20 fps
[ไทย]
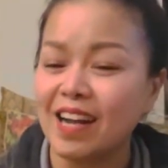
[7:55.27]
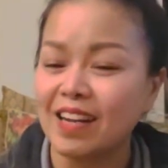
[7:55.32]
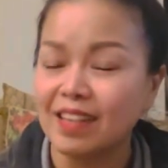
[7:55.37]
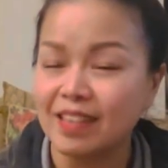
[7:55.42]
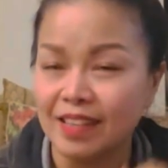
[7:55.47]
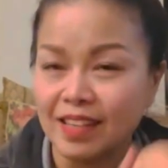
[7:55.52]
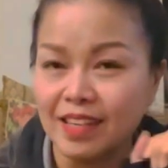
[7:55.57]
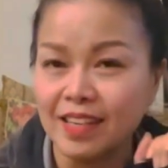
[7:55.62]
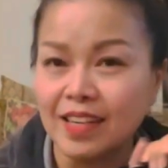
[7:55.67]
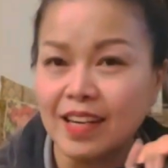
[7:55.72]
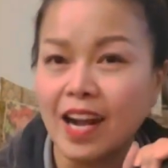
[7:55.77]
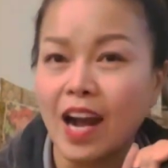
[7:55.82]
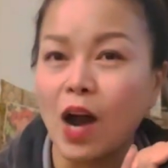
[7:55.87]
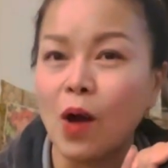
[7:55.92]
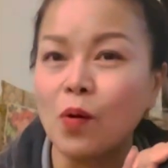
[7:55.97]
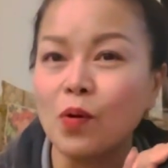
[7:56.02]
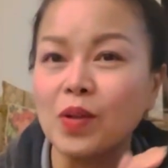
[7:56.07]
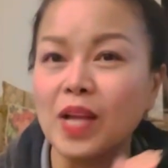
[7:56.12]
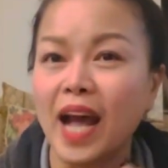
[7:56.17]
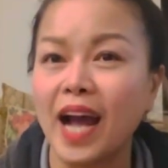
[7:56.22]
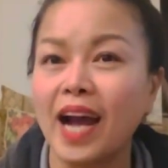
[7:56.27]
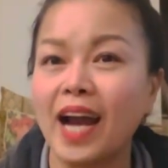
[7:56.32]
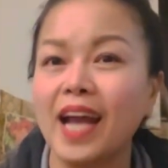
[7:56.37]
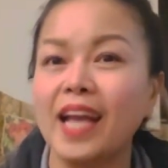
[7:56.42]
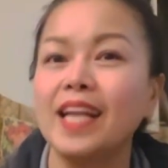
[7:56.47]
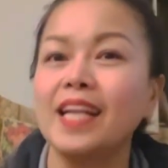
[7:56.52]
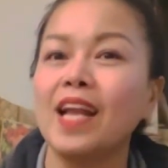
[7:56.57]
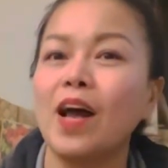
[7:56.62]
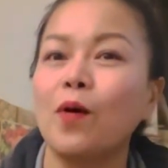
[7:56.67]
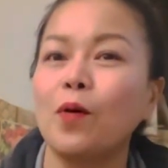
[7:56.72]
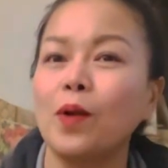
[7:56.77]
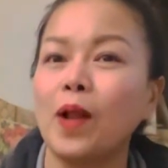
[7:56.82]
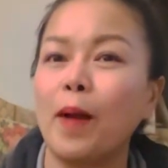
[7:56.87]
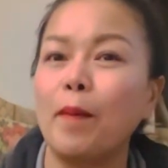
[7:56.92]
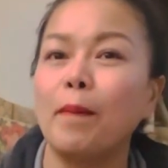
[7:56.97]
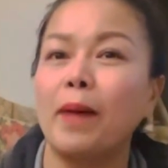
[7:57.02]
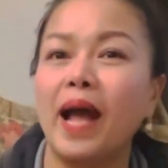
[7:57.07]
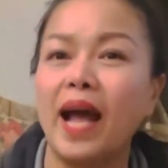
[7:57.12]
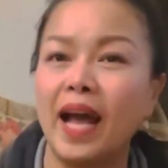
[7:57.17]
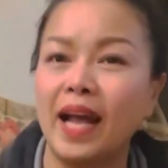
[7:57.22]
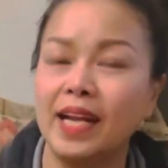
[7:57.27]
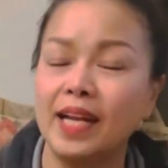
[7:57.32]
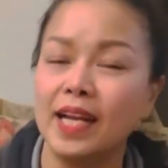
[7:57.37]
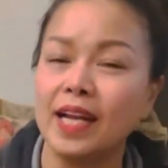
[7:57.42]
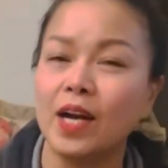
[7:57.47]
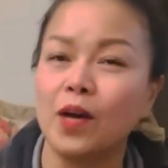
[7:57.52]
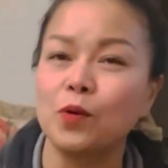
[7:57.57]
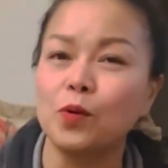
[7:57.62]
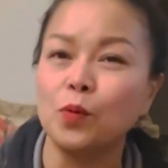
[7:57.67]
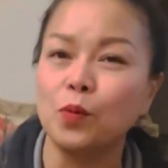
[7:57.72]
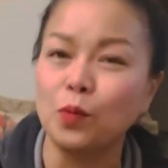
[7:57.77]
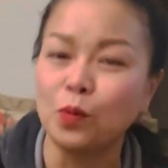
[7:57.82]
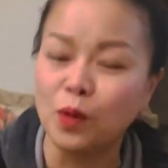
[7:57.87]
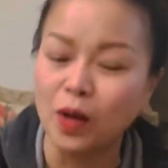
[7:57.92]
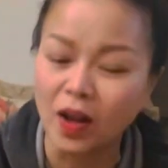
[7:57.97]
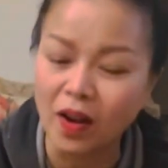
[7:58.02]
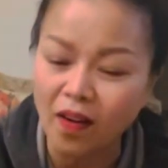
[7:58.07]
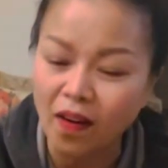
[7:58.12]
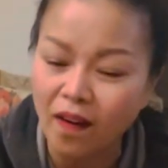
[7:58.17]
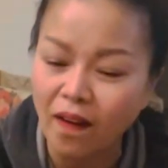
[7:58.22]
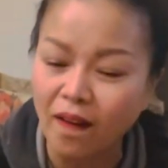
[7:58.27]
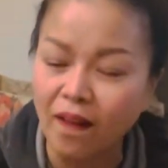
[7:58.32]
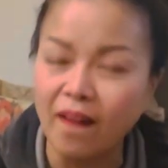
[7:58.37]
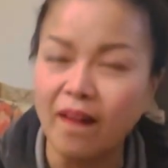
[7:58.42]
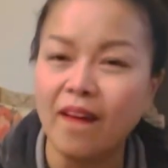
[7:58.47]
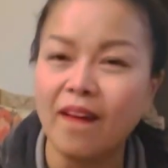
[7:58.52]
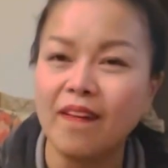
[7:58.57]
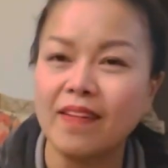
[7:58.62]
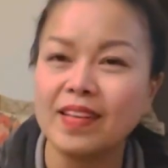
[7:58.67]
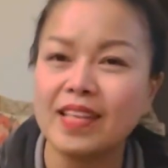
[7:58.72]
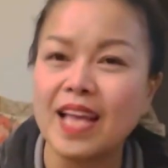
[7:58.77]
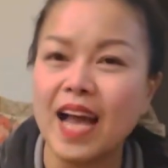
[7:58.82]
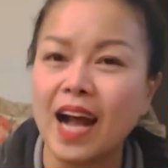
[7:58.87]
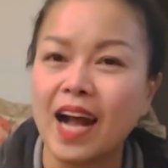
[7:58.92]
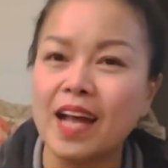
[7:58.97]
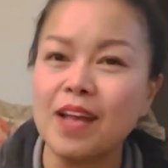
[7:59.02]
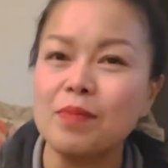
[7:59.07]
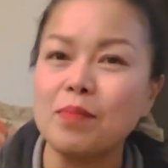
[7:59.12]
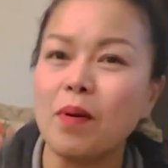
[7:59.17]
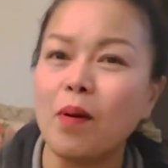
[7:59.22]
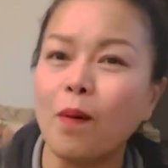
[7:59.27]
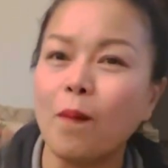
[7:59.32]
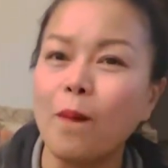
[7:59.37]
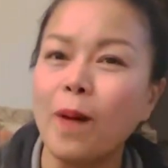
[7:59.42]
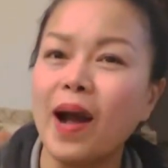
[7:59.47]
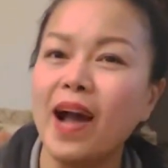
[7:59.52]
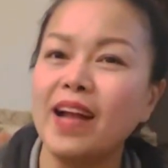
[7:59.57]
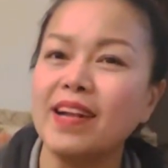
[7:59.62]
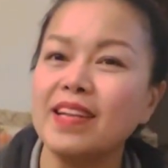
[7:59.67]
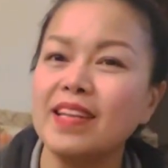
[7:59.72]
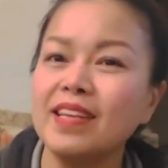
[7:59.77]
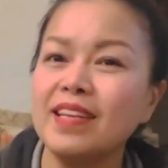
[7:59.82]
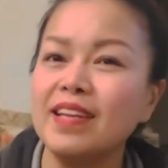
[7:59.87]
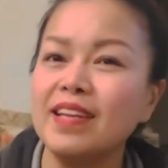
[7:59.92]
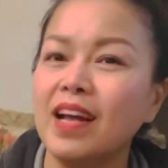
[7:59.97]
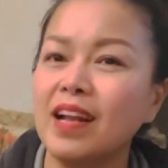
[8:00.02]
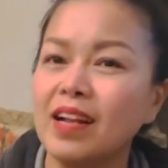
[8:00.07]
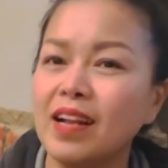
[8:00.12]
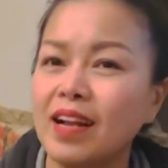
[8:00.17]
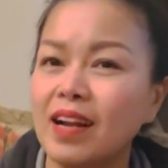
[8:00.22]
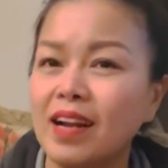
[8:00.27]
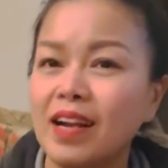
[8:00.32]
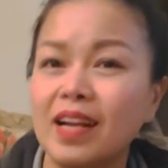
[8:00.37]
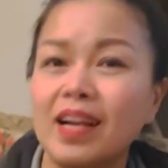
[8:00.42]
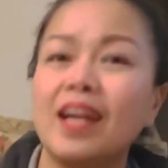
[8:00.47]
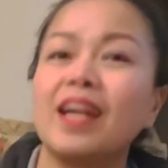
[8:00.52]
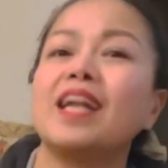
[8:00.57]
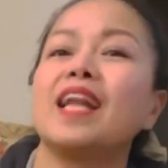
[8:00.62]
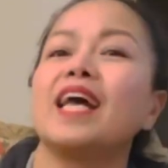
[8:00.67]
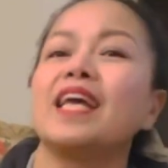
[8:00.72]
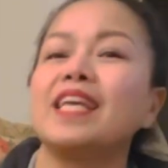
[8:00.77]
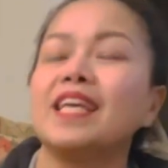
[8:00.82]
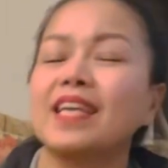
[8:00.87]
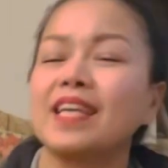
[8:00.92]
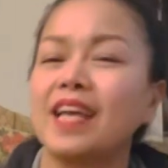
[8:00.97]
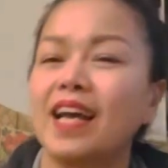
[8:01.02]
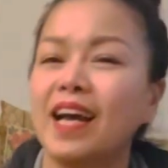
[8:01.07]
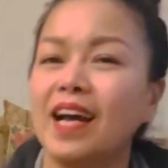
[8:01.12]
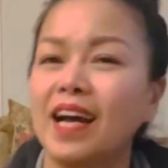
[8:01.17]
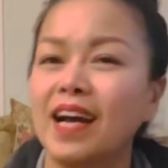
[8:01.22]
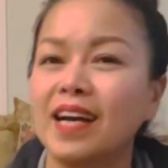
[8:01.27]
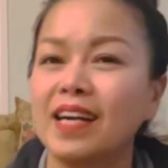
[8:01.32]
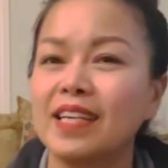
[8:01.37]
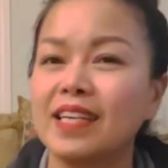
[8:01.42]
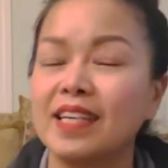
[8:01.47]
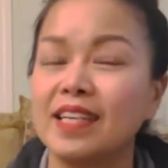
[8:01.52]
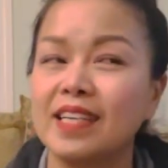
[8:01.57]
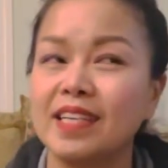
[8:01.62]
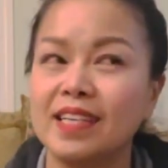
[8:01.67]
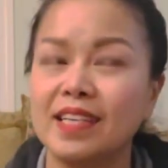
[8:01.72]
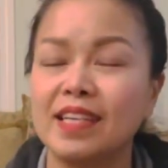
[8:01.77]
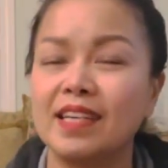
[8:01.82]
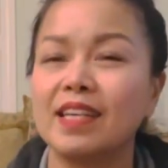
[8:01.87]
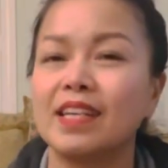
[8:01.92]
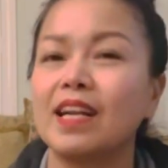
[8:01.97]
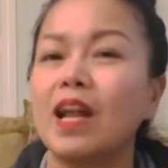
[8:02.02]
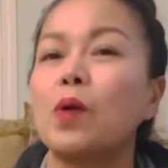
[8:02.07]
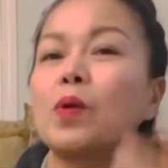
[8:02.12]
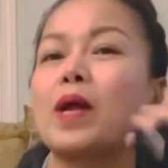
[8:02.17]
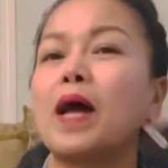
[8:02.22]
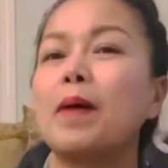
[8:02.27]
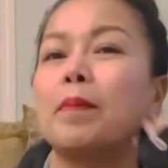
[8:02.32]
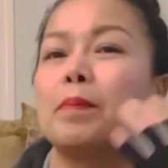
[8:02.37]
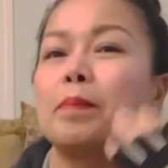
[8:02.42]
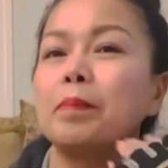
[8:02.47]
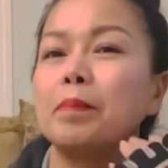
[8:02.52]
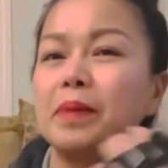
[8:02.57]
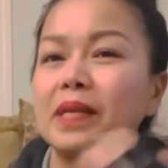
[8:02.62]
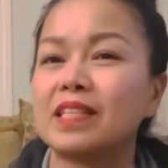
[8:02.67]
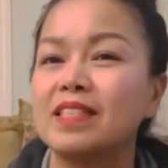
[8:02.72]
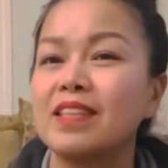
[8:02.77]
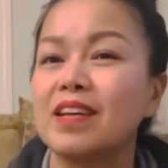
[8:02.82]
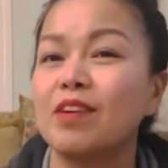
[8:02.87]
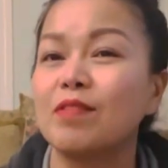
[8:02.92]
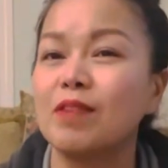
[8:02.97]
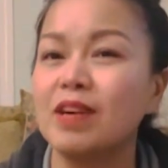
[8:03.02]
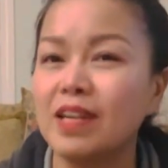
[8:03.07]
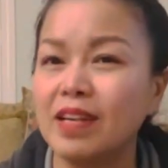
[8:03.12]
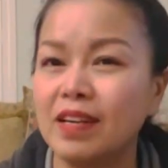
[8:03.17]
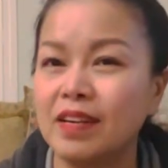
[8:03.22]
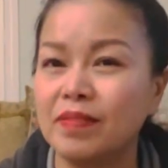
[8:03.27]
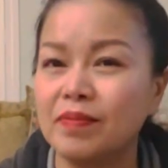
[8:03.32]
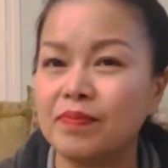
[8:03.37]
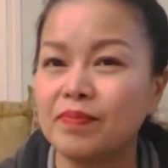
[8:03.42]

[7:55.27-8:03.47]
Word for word: คือเขาอยากให้เราทำอาหารให้เขาดู แล้วก็อยากให้บอกว่าอันนี้นนี้อะไรอย่างเงี้ยค่ะ คือเราทำเป็นเซิร์ฟเวอร์